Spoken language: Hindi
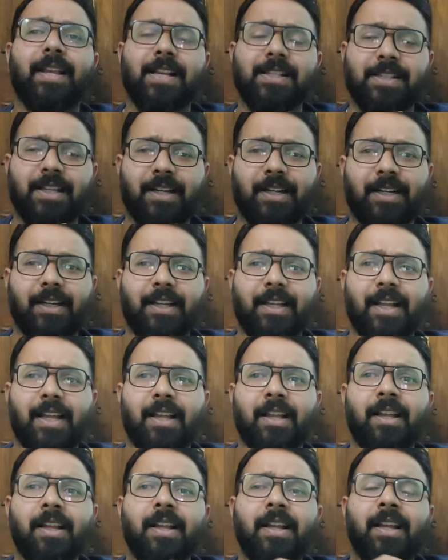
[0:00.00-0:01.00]
पढ़ाई कैसे करनी है
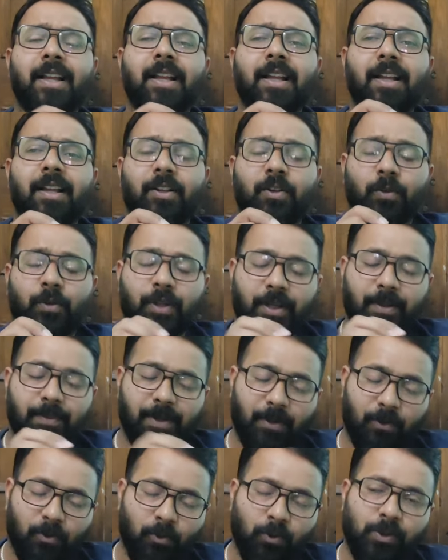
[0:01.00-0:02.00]
क्योंकि
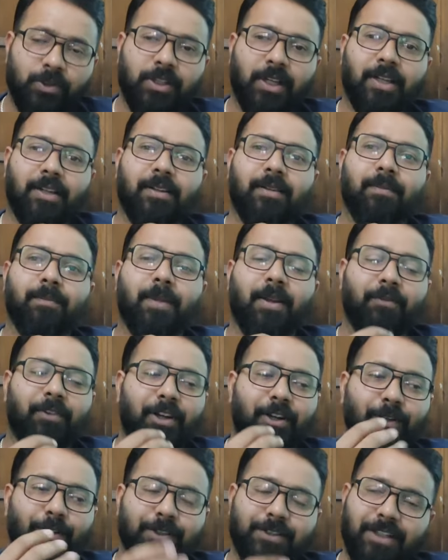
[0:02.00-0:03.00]
ये क्वेश्चन मैं
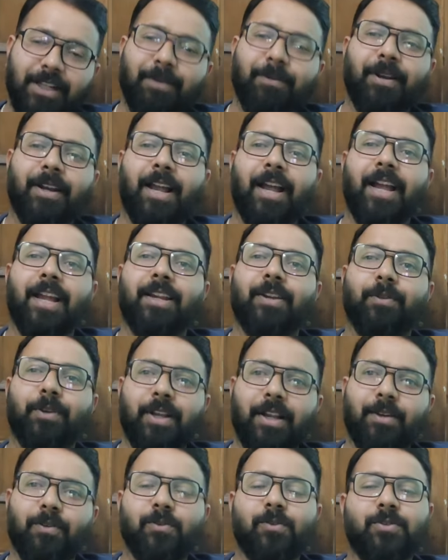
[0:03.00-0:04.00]
वीडियो इसलिए बनाया
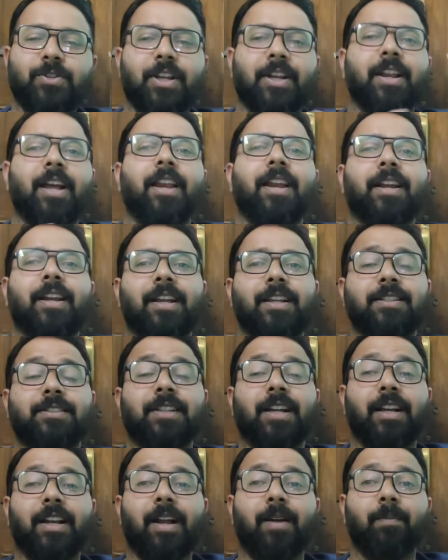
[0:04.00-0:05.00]
क्योंकि ये क्वेश्चन आ रहा है
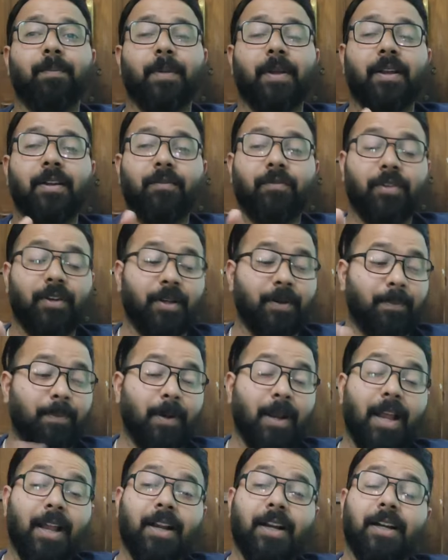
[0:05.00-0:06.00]
इंस्टाग्राम पे फिर
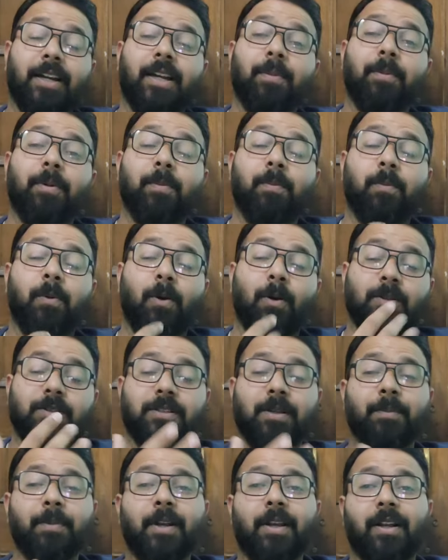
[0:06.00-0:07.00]
रिप्लाई करने में बहुत
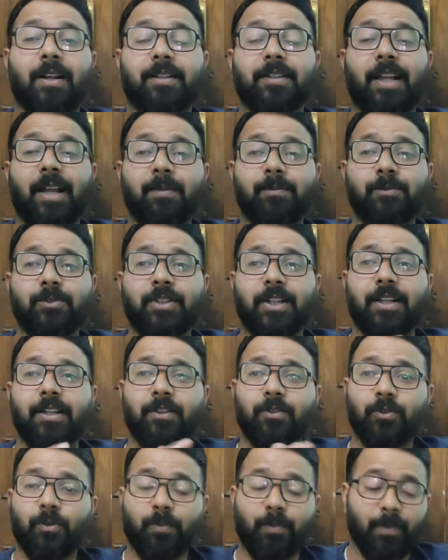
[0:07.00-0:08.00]
समय लगता है मुझे
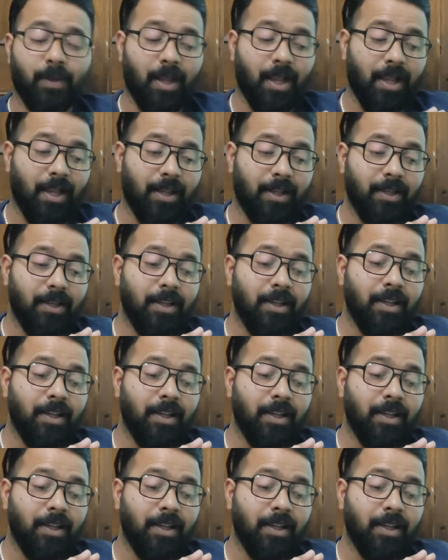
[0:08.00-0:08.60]
तो मैं